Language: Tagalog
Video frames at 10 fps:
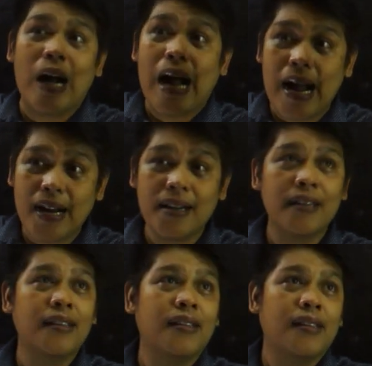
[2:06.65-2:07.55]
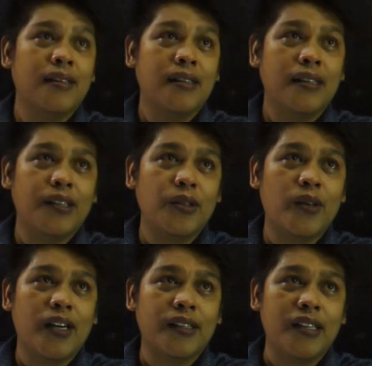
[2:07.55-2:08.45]
So ang,
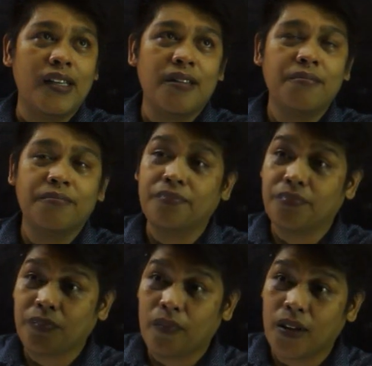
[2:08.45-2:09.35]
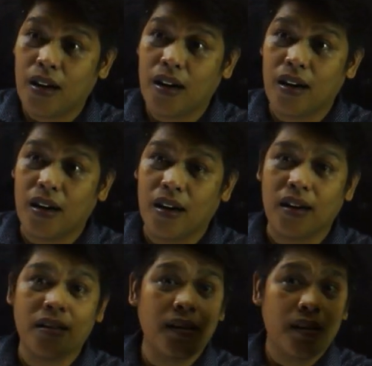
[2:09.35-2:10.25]
ito yung ating
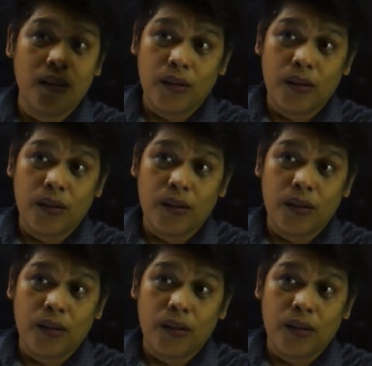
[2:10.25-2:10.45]
uh,